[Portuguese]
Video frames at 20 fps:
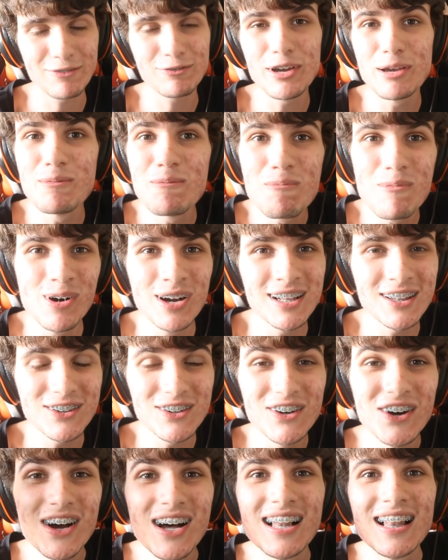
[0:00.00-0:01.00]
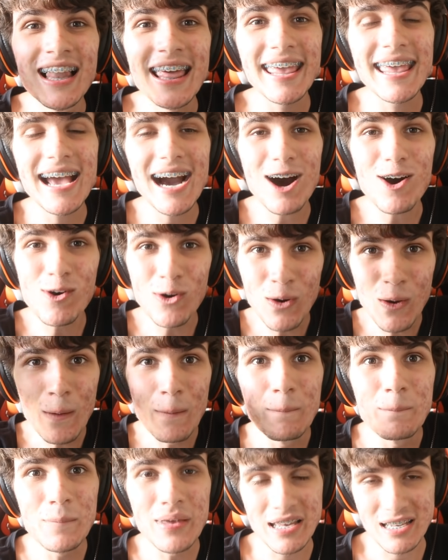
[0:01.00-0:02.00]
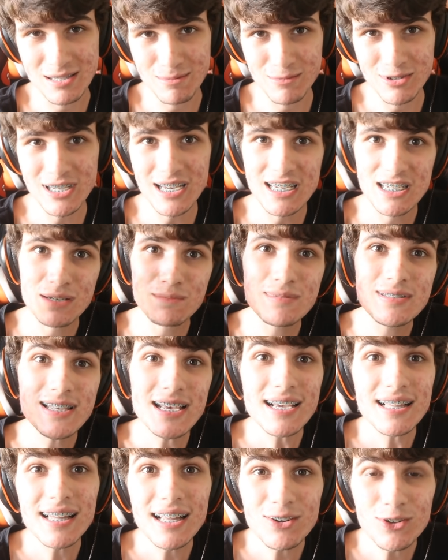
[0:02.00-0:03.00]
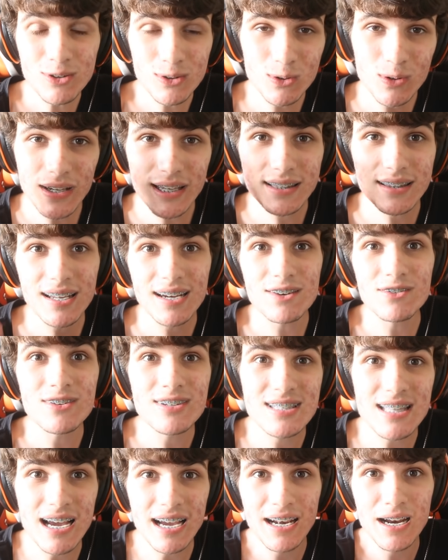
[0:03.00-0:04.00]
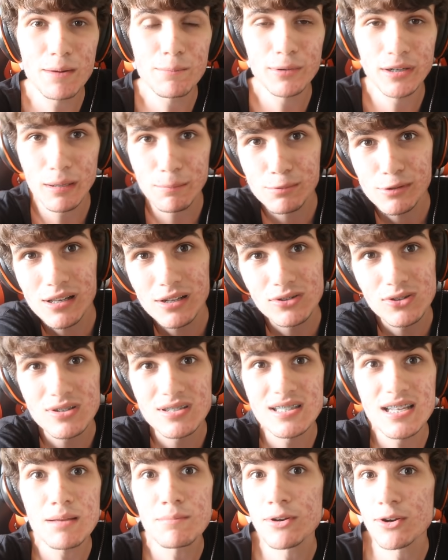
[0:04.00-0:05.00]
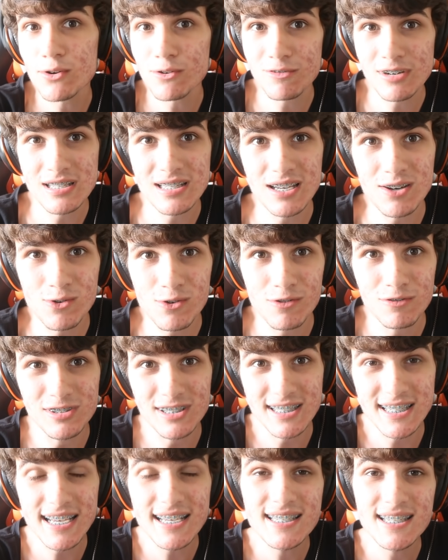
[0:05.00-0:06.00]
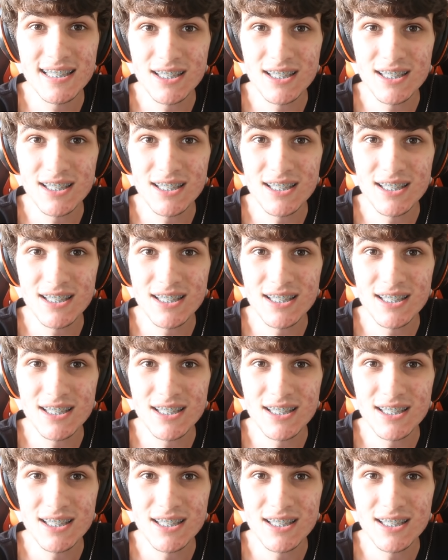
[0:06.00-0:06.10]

Foi muito legal mesmo. Gente, me segue lá no Twitter e no Instagram, porque por lá eu tô sempre conversando com vocês.